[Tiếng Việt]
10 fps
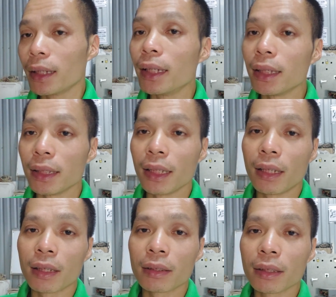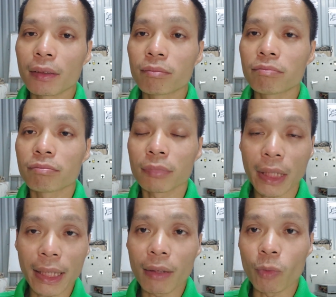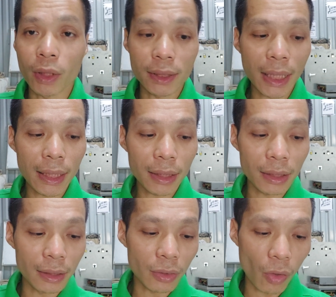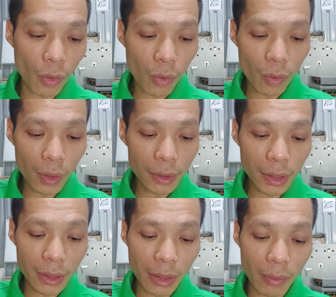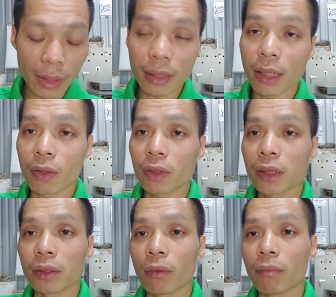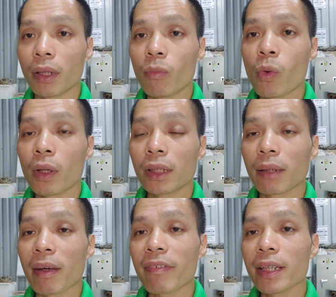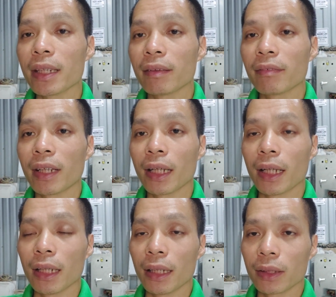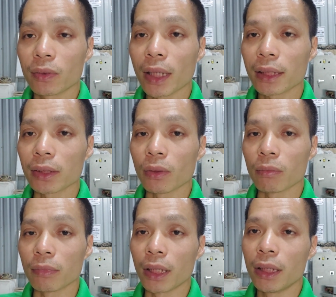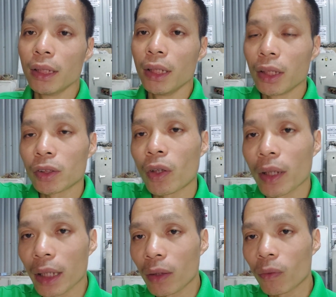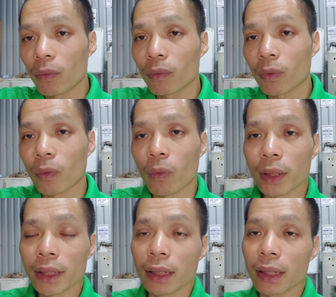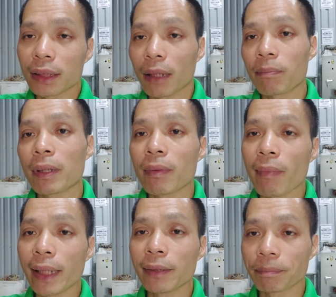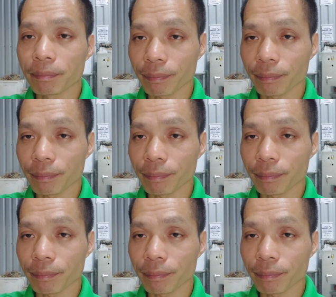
Thế thì à, những cái đây một thời gian đấy thì có rất nhiều anh à, có sử dụng à, mua những cái máy phát điện về để chúng ta sử dụng à, cho cái quá trình là sạc pin máy bay